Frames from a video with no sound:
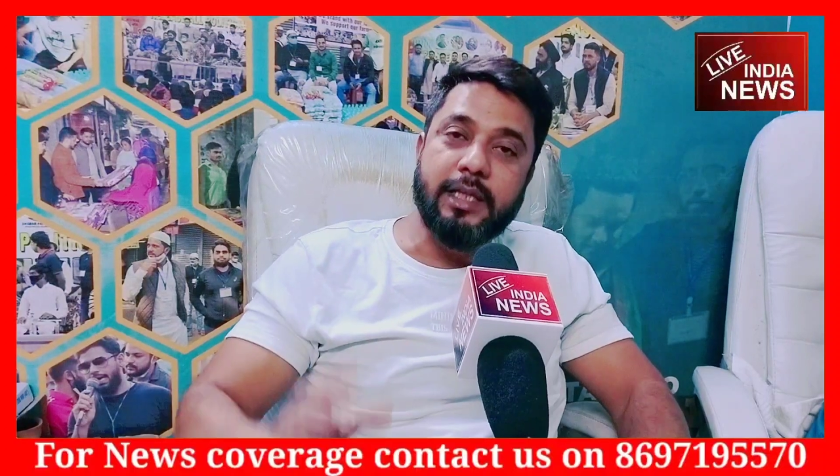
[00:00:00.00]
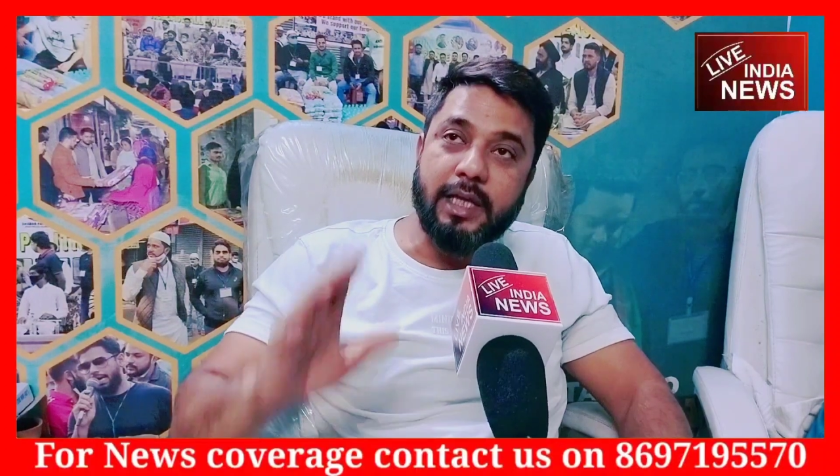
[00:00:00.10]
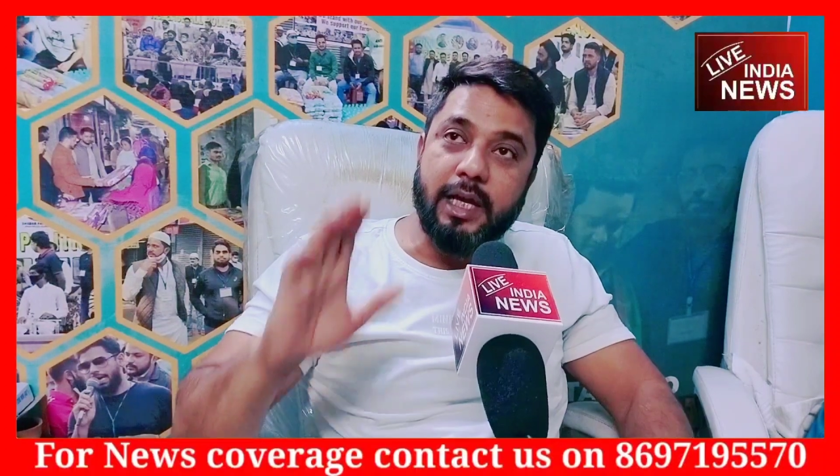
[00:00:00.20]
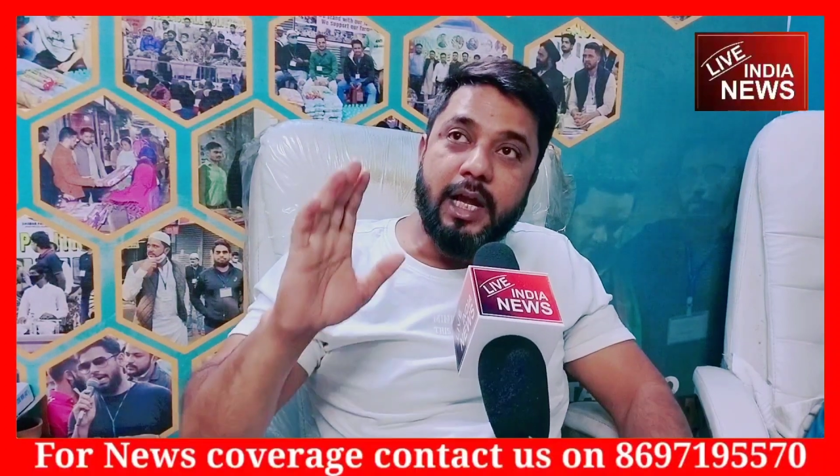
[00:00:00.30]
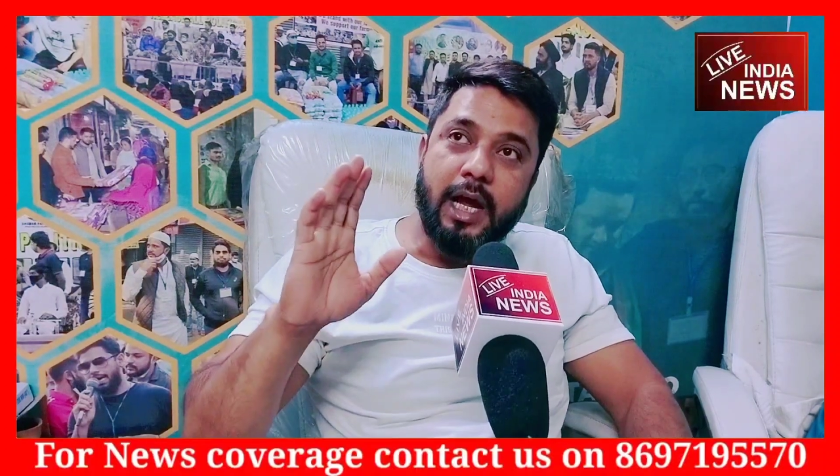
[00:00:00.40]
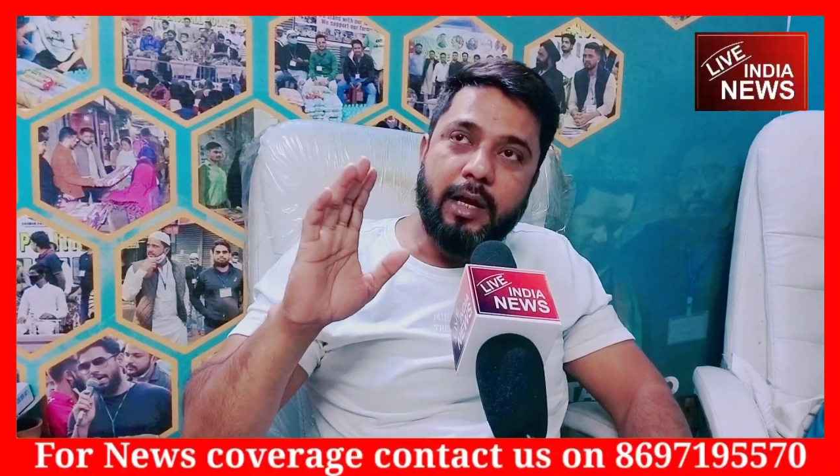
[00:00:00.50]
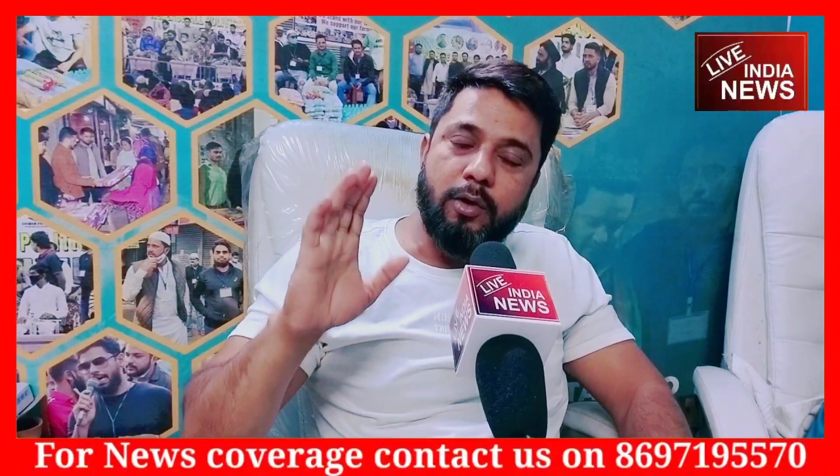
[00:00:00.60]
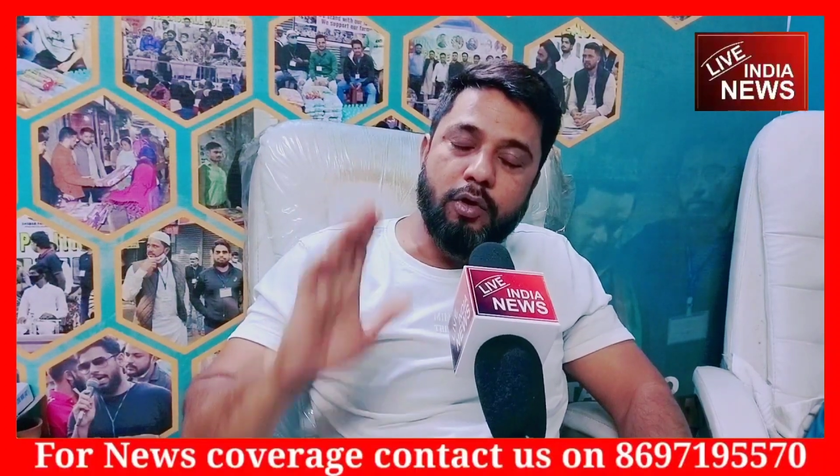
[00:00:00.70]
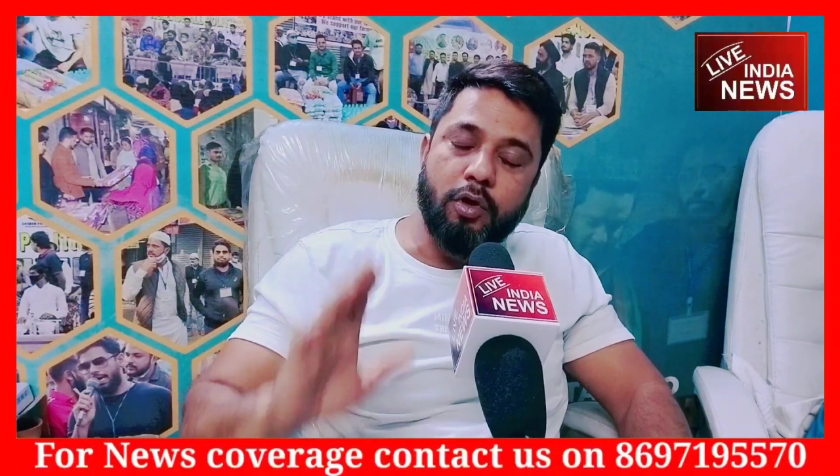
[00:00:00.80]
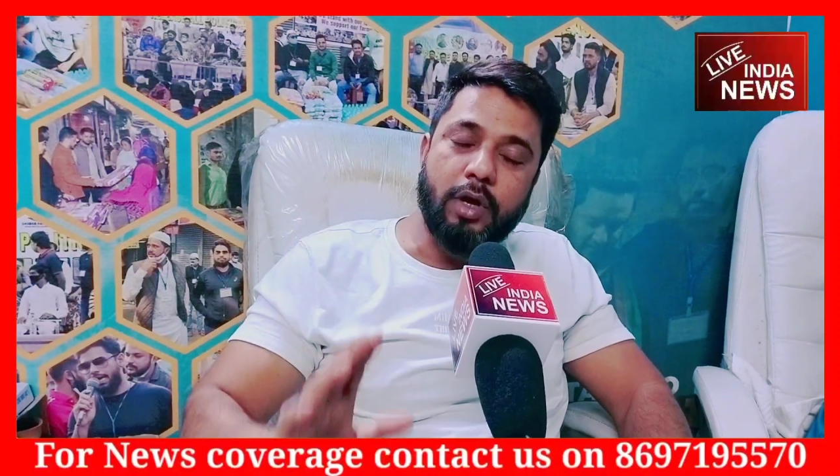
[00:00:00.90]
देखिए
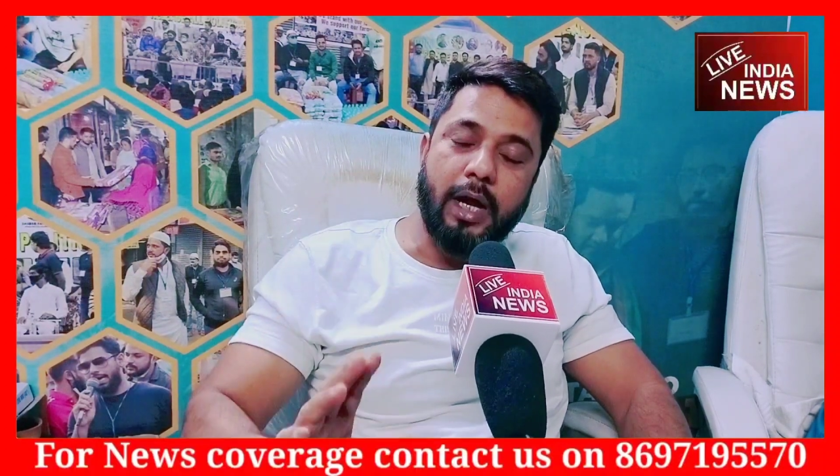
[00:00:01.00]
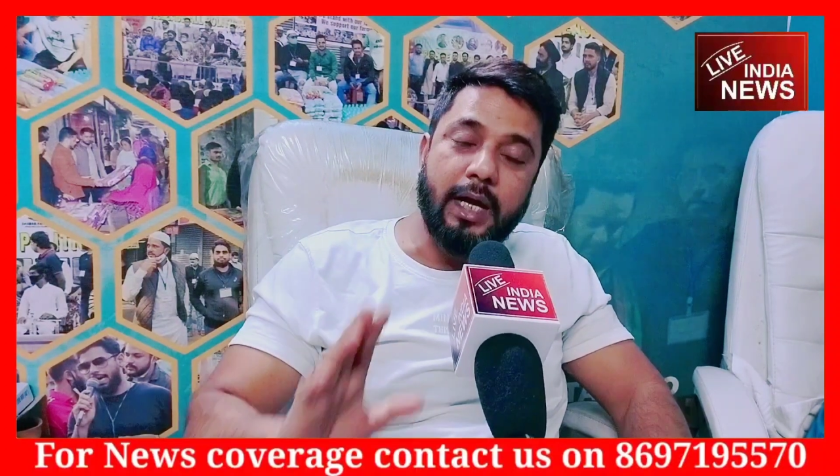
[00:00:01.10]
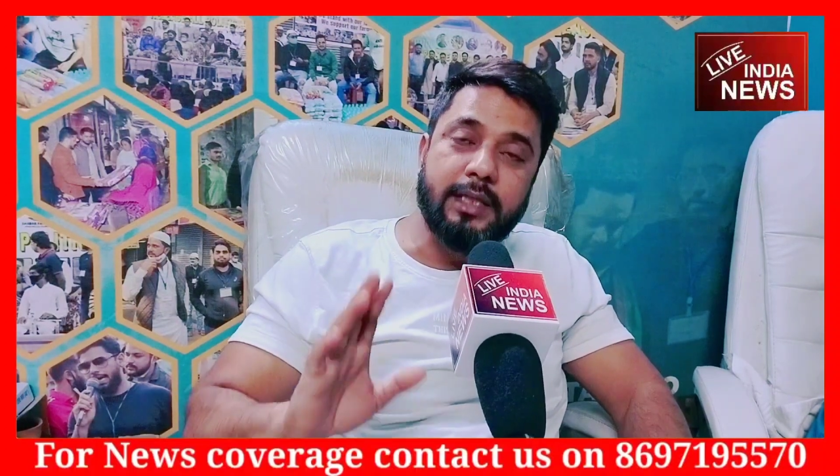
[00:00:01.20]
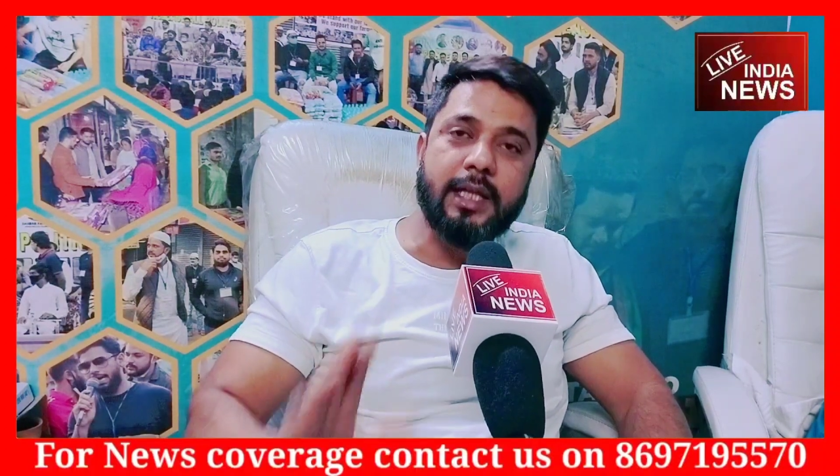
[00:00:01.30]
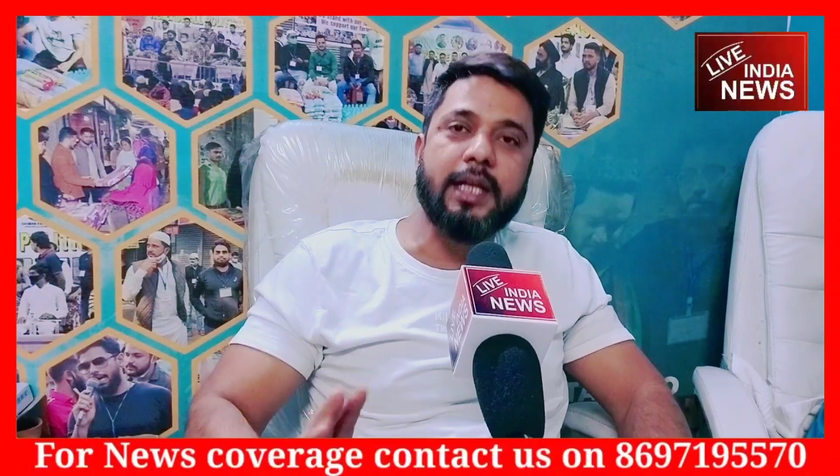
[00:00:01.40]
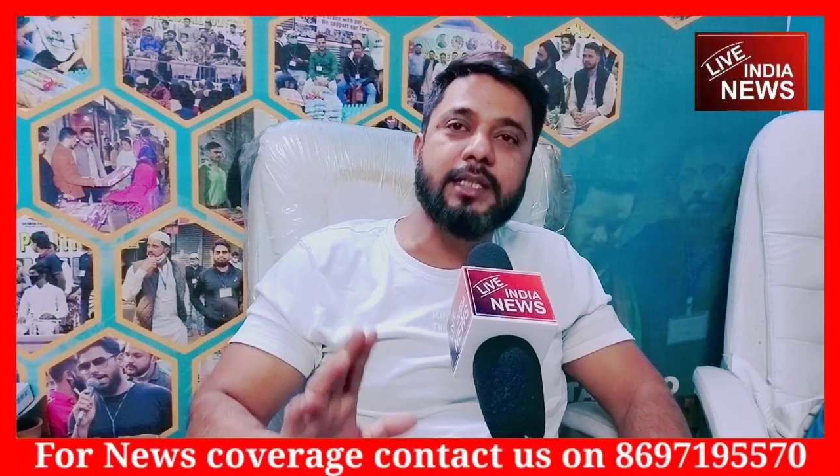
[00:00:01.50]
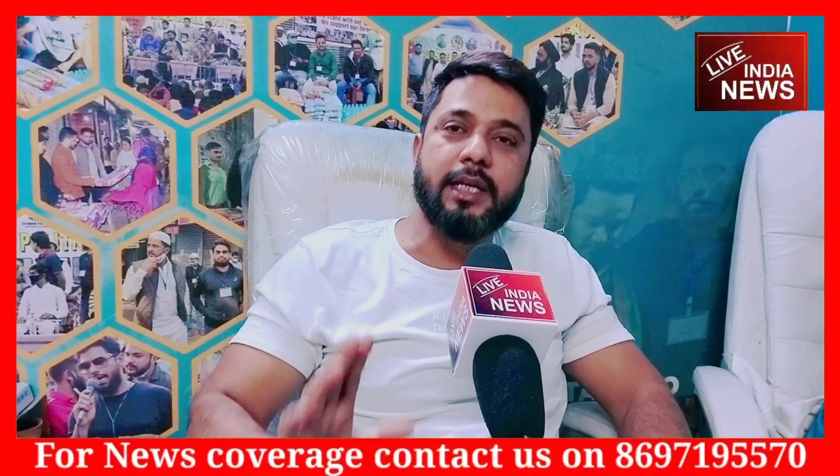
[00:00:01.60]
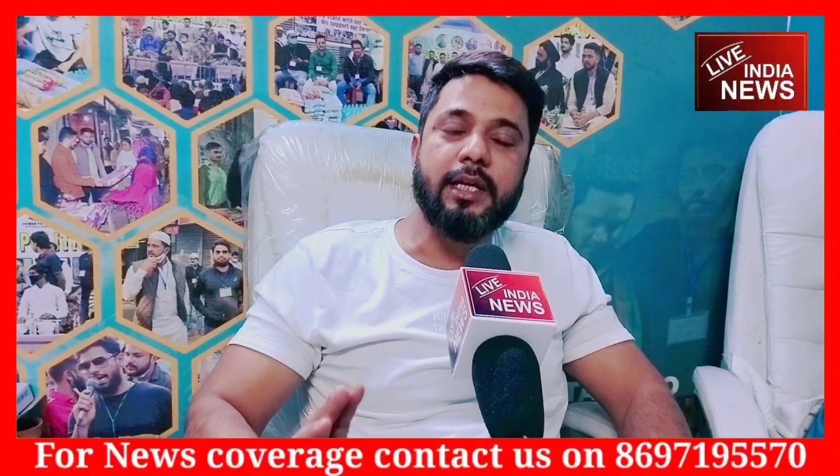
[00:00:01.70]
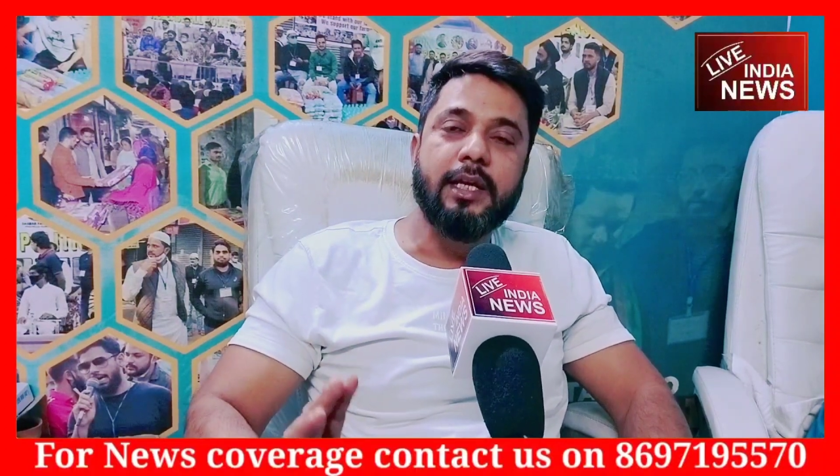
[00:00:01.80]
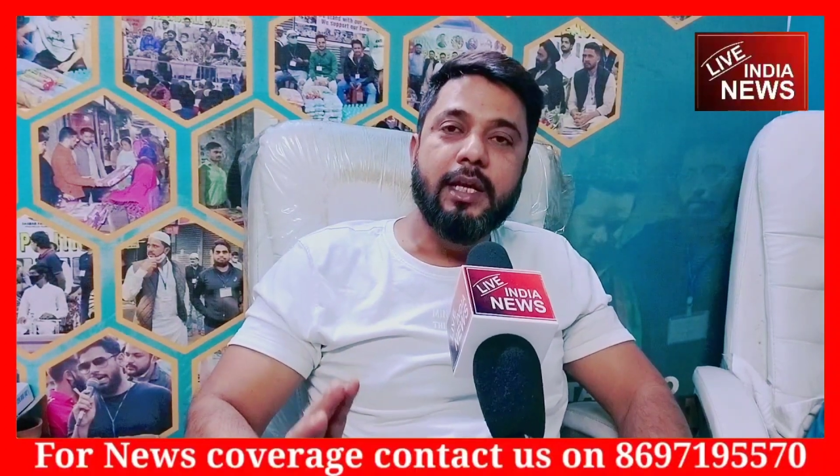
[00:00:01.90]
लोग हर तरह
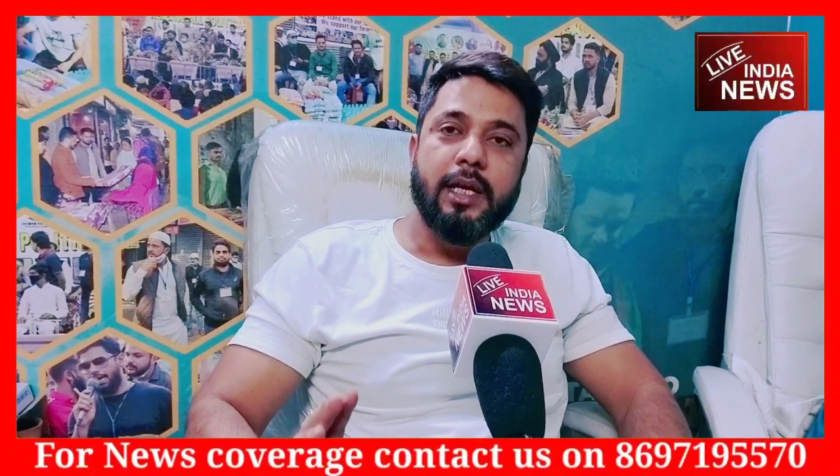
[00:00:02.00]
से